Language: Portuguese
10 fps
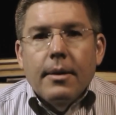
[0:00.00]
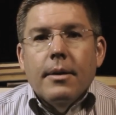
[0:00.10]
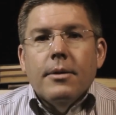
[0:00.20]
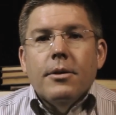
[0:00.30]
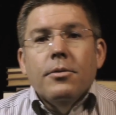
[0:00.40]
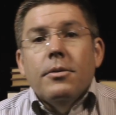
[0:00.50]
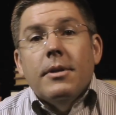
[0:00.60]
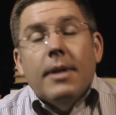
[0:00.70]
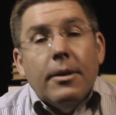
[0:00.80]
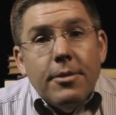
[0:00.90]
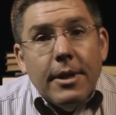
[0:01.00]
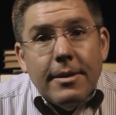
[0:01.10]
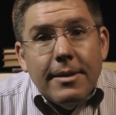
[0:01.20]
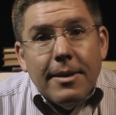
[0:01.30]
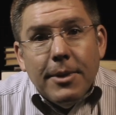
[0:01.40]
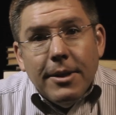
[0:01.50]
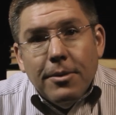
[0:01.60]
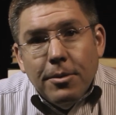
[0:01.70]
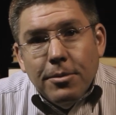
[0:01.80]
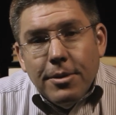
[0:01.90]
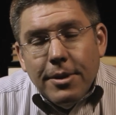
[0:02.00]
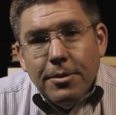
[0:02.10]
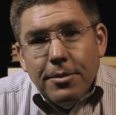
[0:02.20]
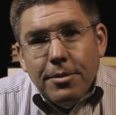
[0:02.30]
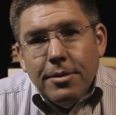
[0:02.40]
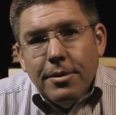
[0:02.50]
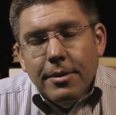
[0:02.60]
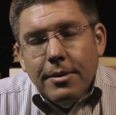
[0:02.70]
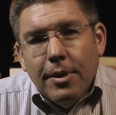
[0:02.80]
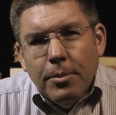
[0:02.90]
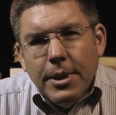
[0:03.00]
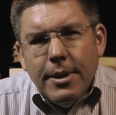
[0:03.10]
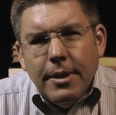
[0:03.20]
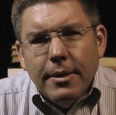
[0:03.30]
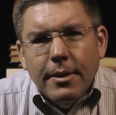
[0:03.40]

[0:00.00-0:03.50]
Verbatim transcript: Jesus está no Getsemane com os seus talmidim